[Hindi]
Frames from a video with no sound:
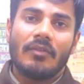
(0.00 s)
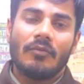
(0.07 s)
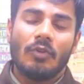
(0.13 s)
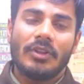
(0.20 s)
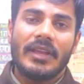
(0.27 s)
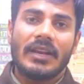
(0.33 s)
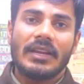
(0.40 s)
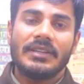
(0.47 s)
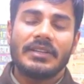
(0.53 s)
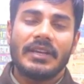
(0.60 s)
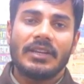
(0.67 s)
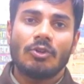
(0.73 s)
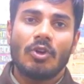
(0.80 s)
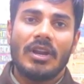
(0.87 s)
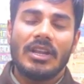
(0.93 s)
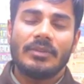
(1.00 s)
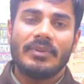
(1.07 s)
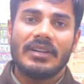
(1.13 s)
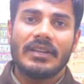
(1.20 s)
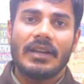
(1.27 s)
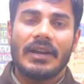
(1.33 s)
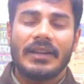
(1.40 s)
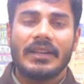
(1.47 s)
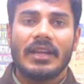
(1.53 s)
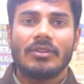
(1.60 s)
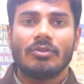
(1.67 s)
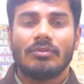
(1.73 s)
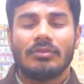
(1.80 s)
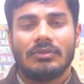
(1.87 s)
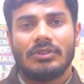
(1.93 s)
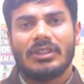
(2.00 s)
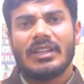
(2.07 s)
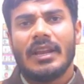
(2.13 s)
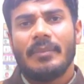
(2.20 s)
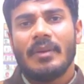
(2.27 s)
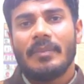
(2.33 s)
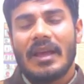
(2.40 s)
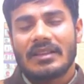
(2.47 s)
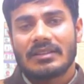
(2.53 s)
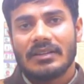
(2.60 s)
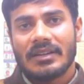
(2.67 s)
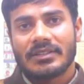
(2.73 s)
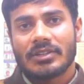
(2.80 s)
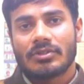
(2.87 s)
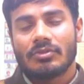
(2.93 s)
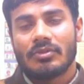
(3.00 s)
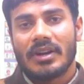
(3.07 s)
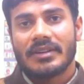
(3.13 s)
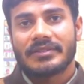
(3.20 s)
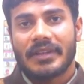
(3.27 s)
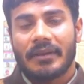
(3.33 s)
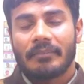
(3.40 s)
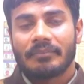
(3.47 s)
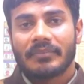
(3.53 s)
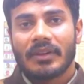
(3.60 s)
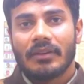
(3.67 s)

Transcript: वो देख लीजिए तो जो एलिजिबिलिटी क्राइटेरिया जितने भी बैचलर्स स्टूडेंट्स हैं